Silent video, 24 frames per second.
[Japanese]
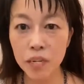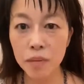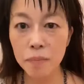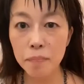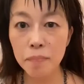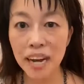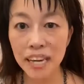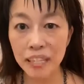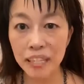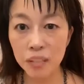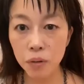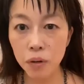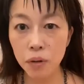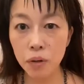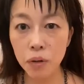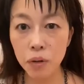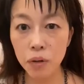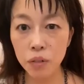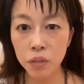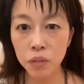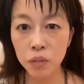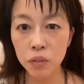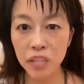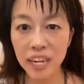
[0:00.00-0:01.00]
まあ
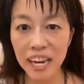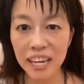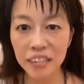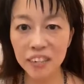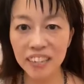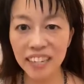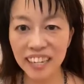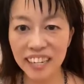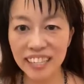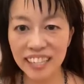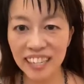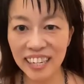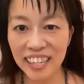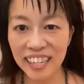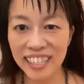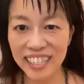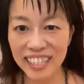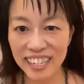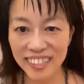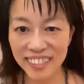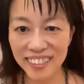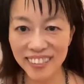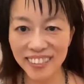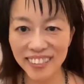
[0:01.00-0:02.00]
ちょっと迫害され
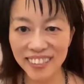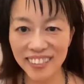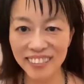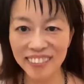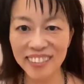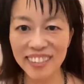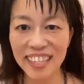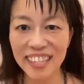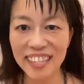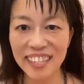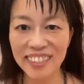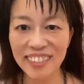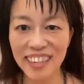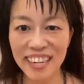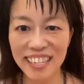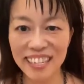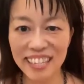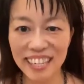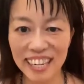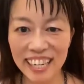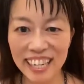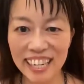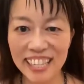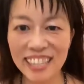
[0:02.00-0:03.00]
てる子どもたちの
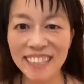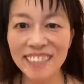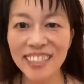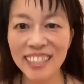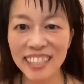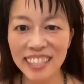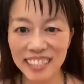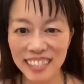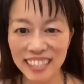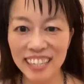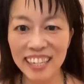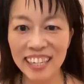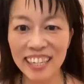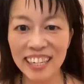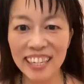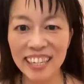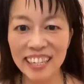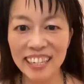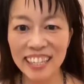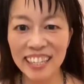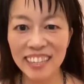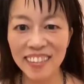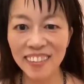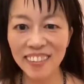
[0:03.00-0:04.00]
エリアがありまして、
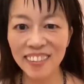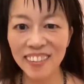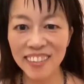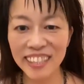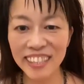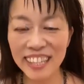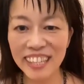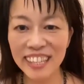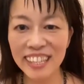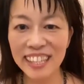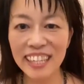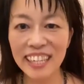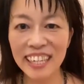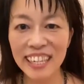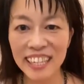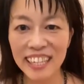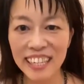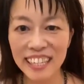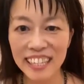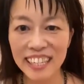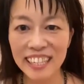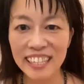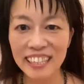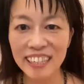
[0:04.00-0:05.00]
でそこに、はい
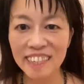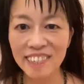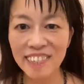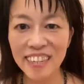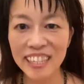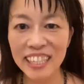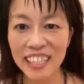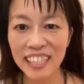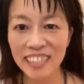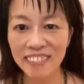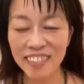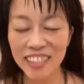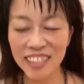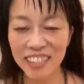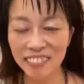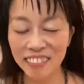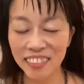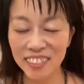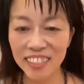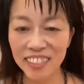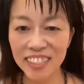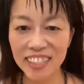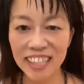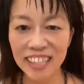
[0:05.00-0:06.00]
まあ、日記松
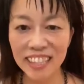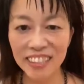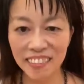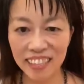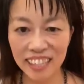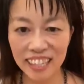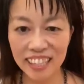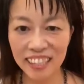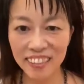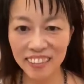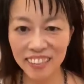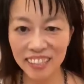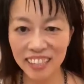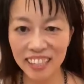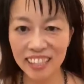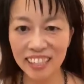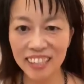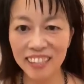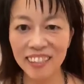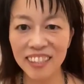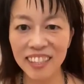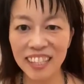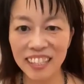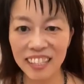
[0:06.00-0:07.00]
本さんとかいろんな
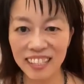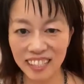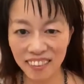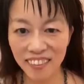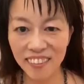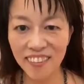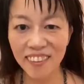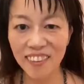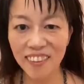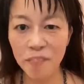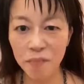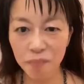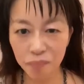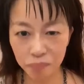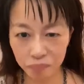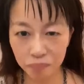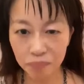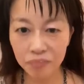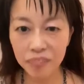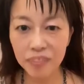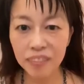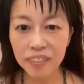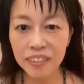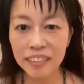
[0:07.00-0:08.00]
人たちと
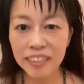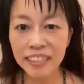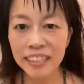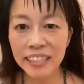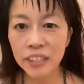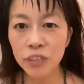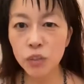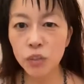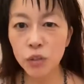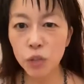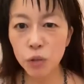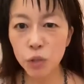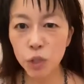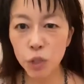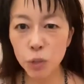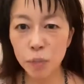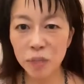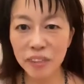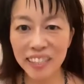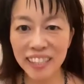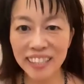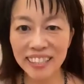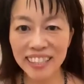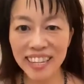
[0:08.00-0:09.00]
子ど
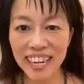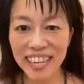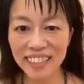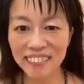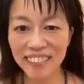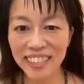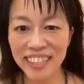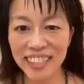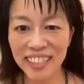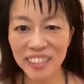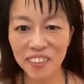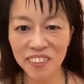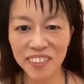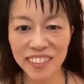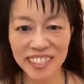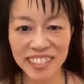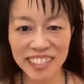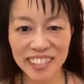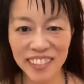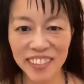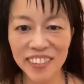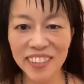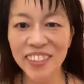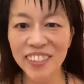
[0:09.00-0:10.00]
もたちを励ましてほし
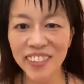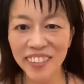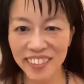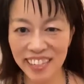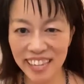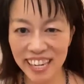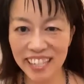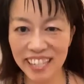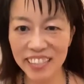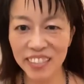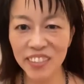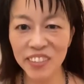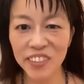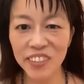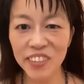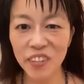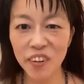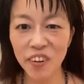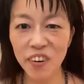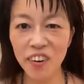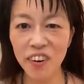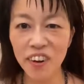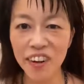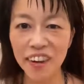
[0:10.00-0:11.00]
いということで
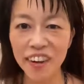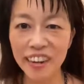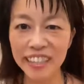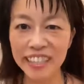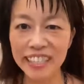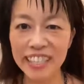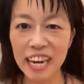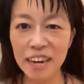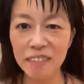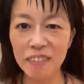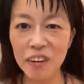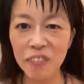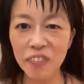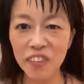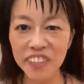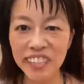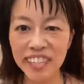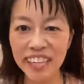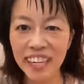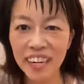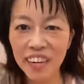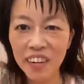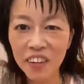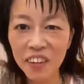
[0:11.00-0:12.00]
鶴を山盛
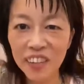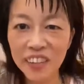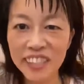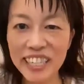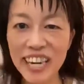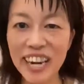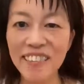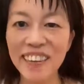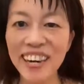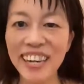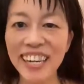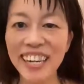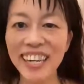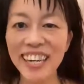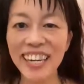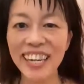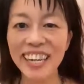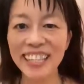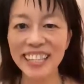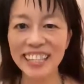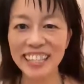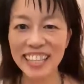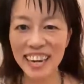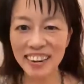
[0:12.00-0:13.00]
りこう
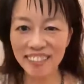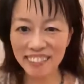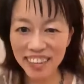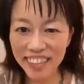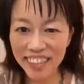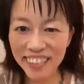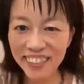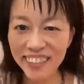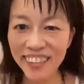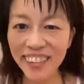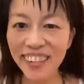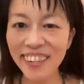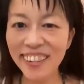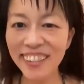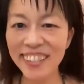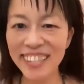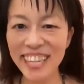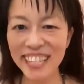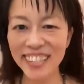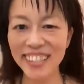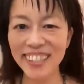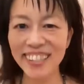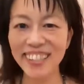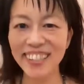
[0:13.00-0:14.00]
山のよう
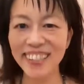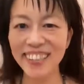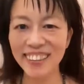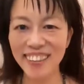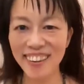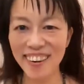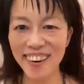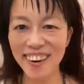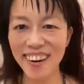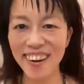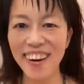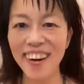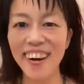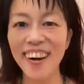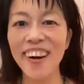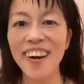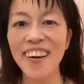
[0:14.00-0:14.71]
な鶴を